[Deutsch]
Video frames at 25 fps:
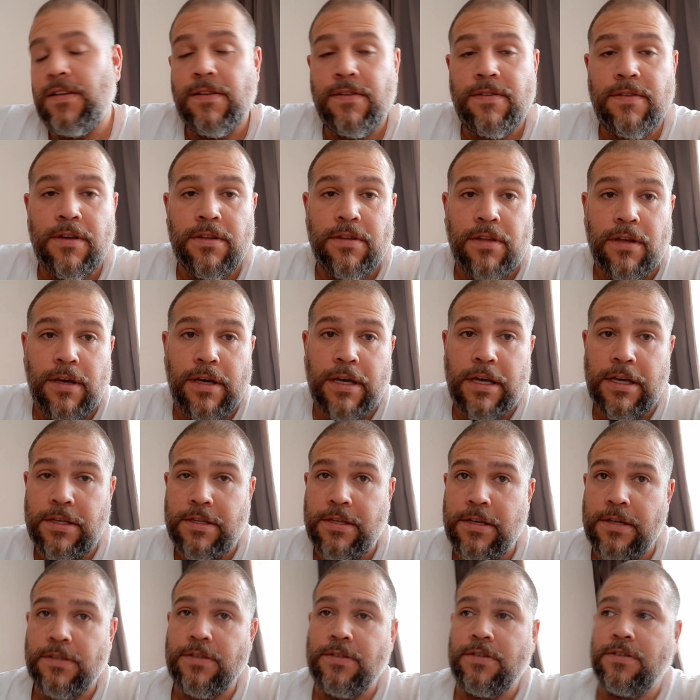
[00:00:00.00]
Seid
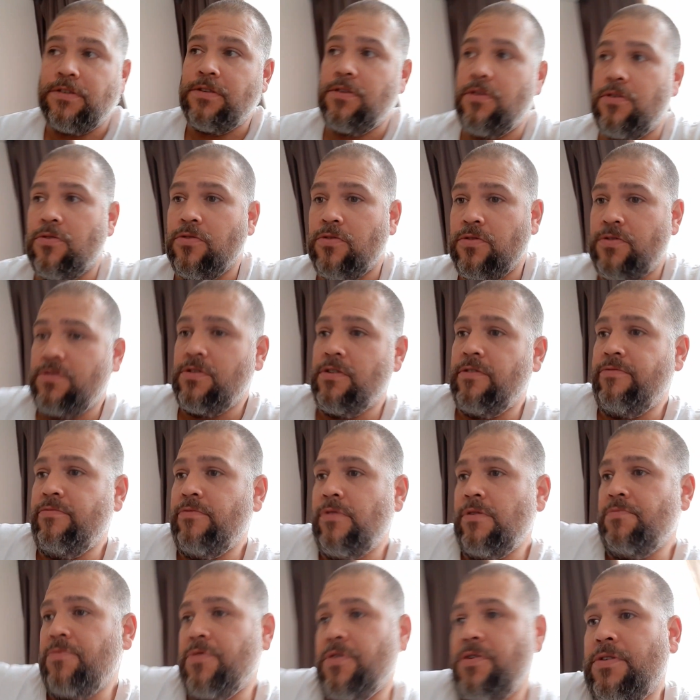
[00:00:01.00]
recht herzlich gegrüßt hier auf
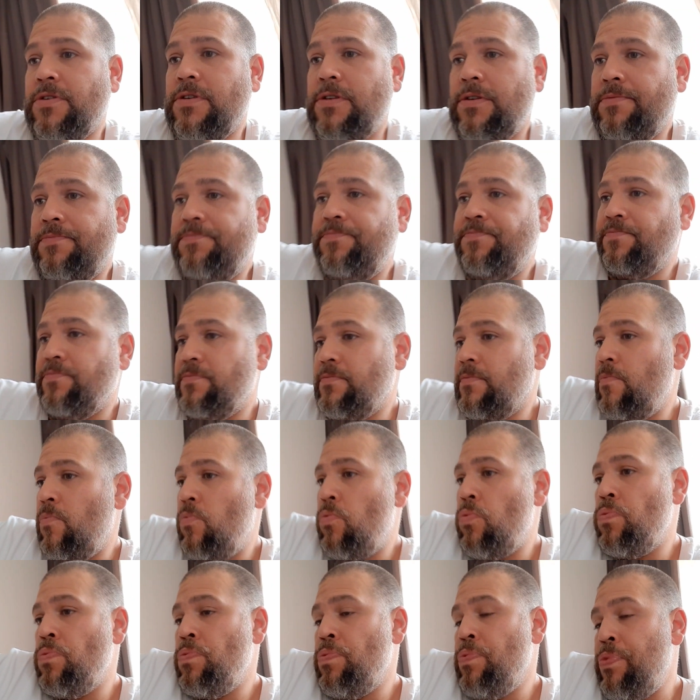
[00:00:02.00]
meinem Kanal.
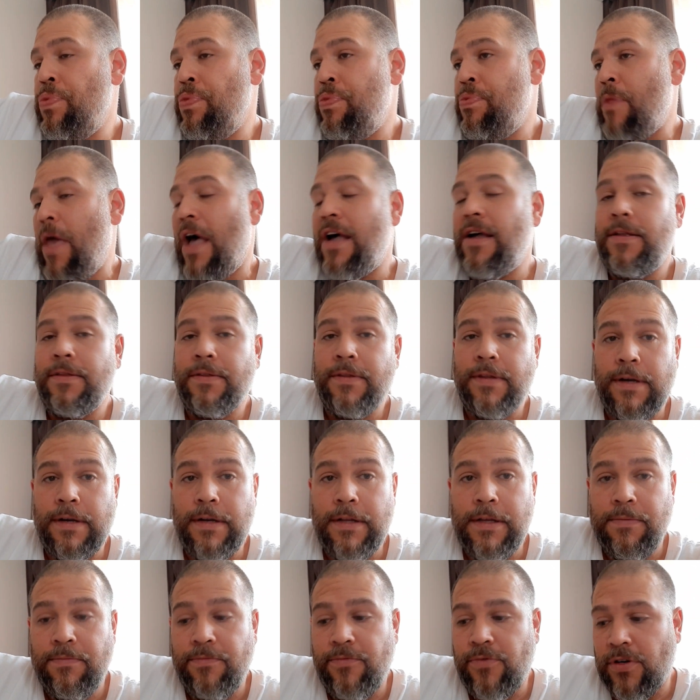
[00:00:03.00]
Da
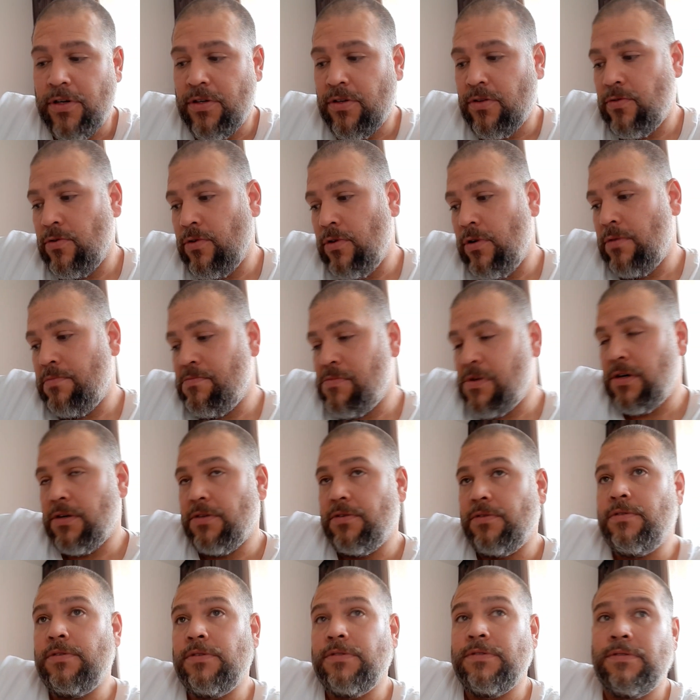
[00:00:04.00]
leben wir Urlaub
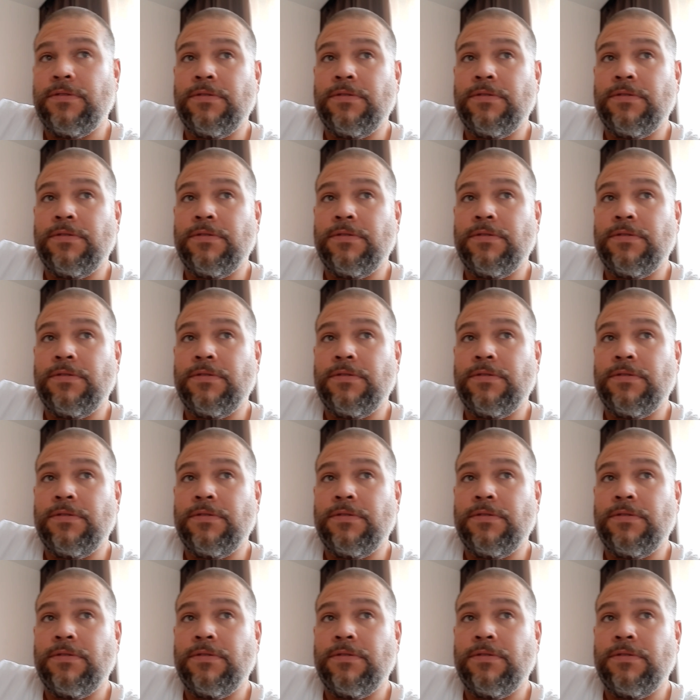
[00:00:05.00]
machen.